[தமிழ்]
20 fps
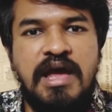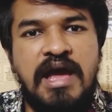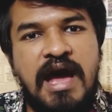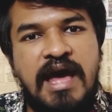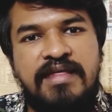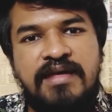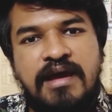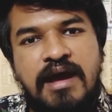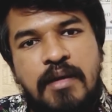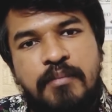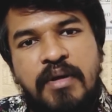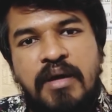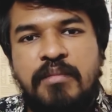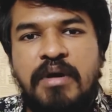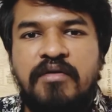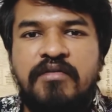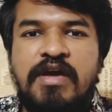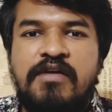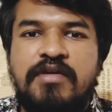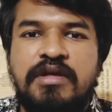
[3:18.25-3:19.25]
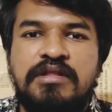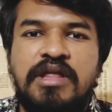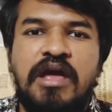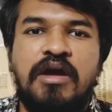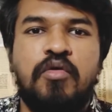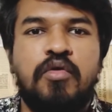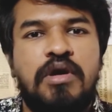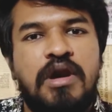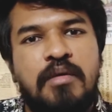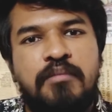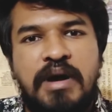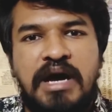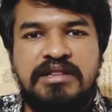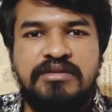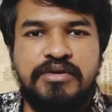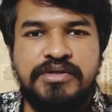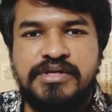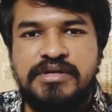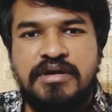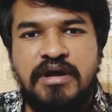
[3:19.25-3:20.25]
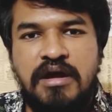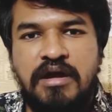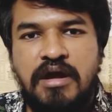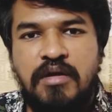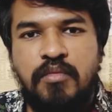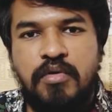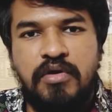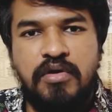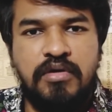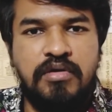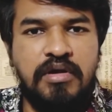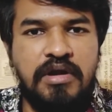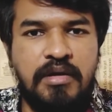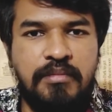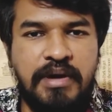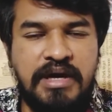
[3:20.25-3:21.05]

அது எங்கள் அப்பா அம்மாவே வந்து எங்கள் ஊரில் பார்த்து வச்சுருக்காங்க மொரோக்கோவில்